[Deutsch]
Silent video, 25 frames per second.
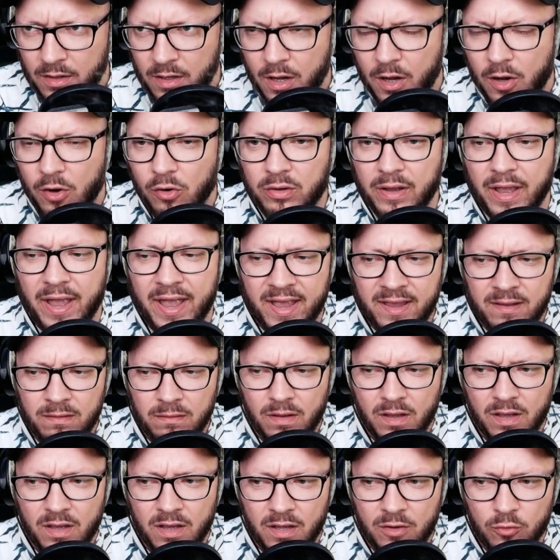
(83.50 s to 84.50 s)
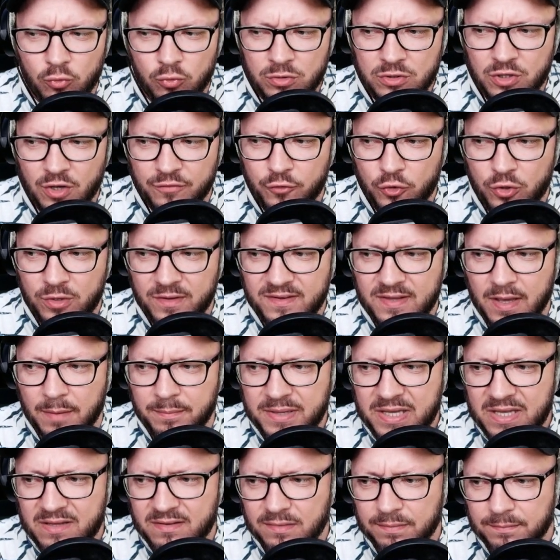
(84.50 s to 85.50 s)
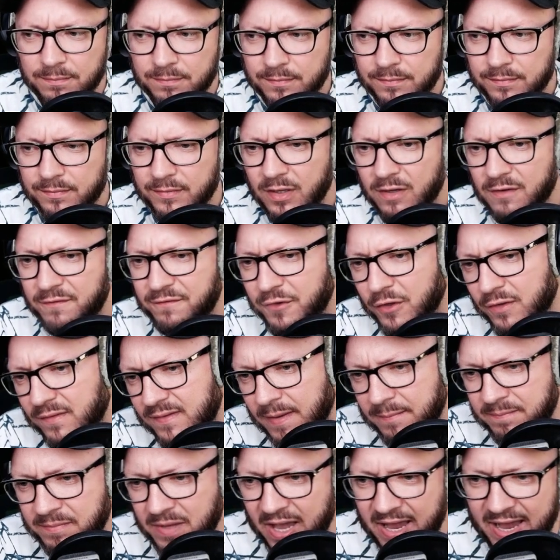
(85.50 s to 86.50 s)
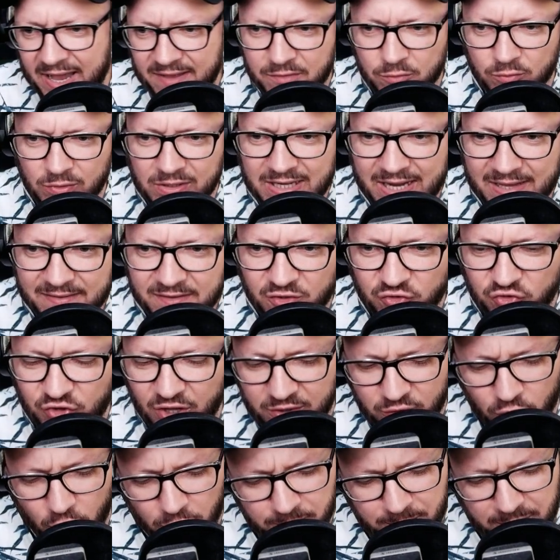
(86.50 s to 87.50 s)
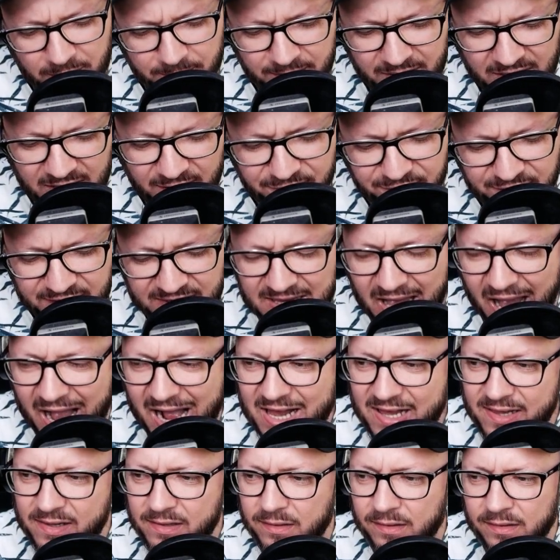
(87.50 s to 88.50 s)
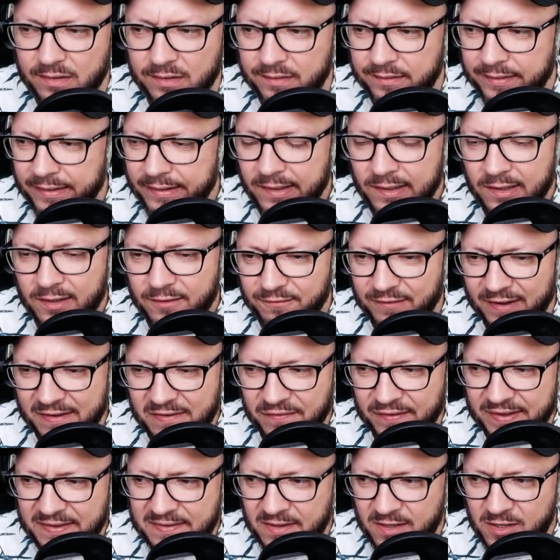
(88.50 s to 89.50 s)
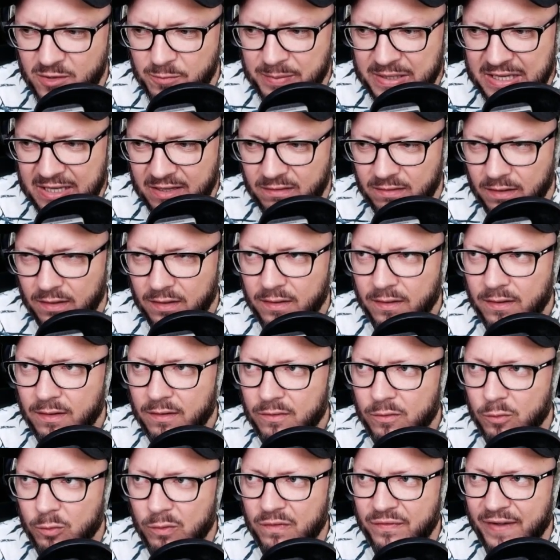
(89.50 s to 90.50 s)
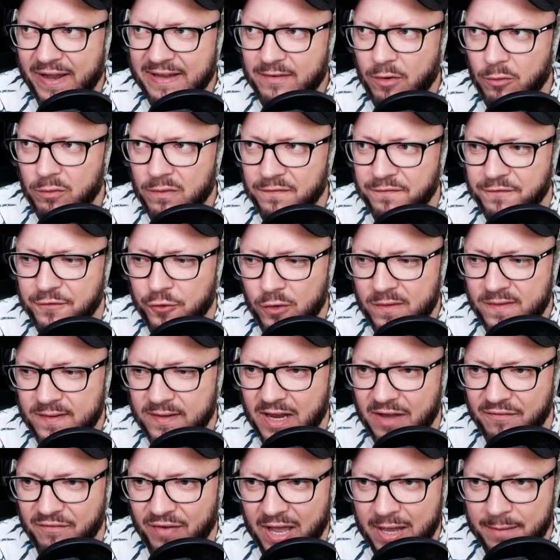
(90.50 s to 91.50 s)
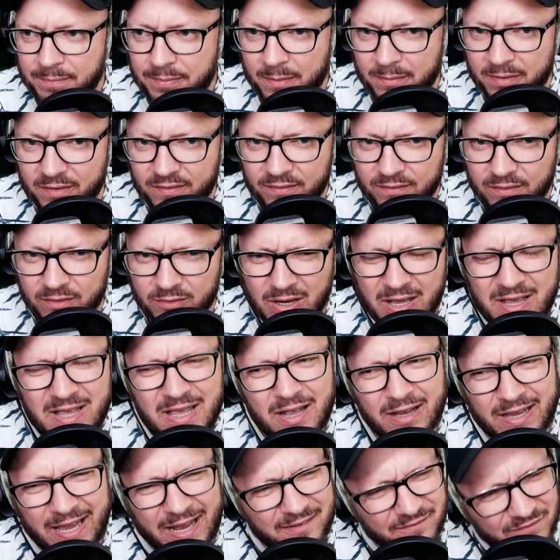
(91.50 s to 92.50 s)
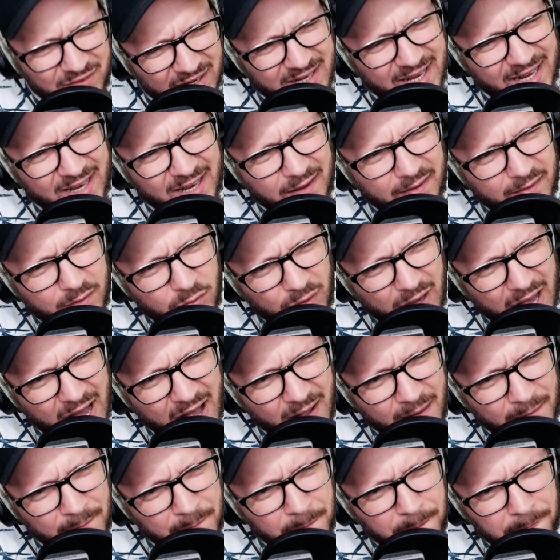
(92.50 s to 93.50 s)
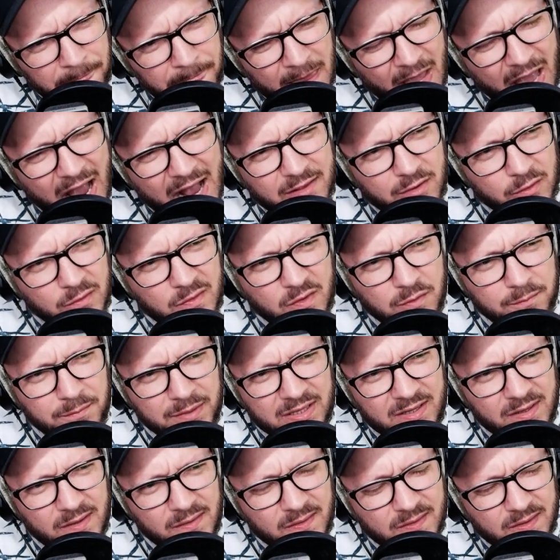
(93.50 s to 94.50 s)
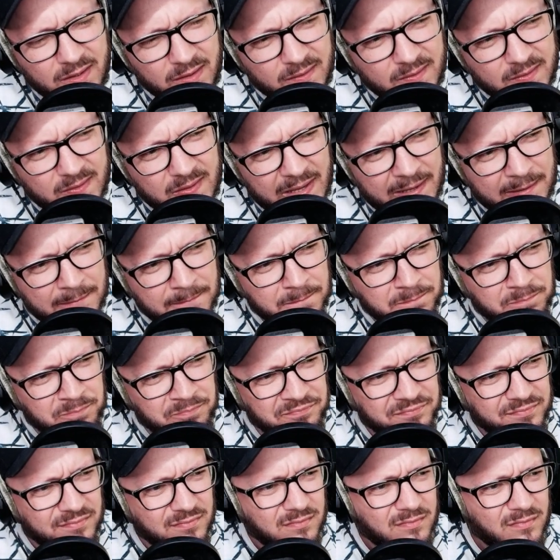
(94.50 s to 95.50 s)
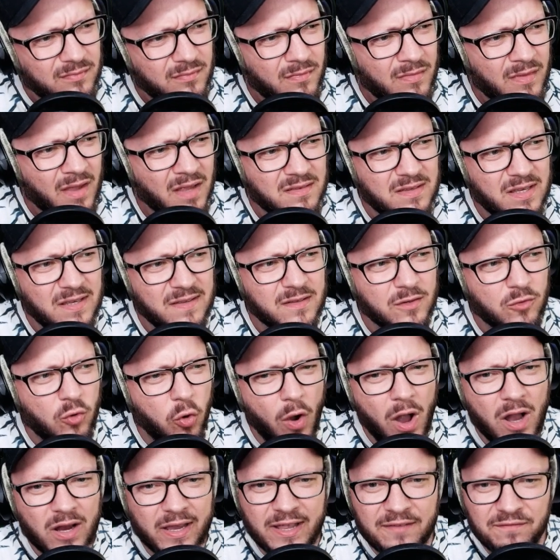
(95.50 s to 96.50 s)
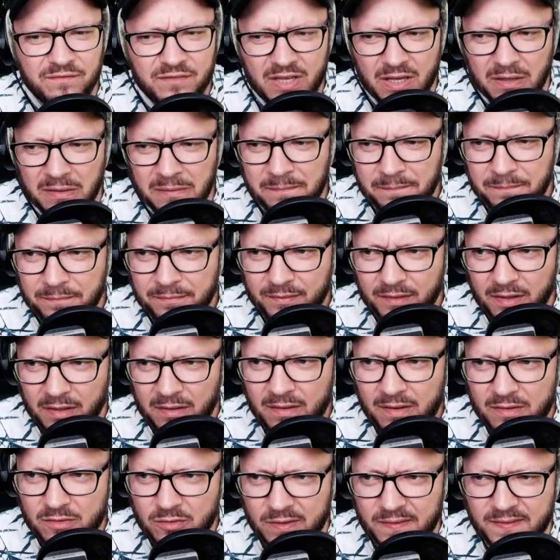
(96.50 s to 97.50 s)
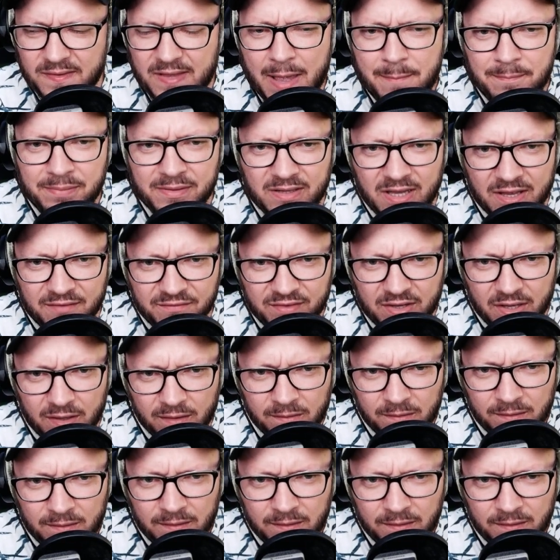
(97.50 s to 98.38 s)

Okay, äh, ungewöhnlicher Beat ne, für den Zepter. Eher so ein klassischer JBB-Final, äh, was weiß ich, Beat. So 2014er Vibe, aber oder, kennen wir den nicht sogar? Also zumindest das, ähm, diesen Chor kennen wir. Ne? Also das Sample kennen wir.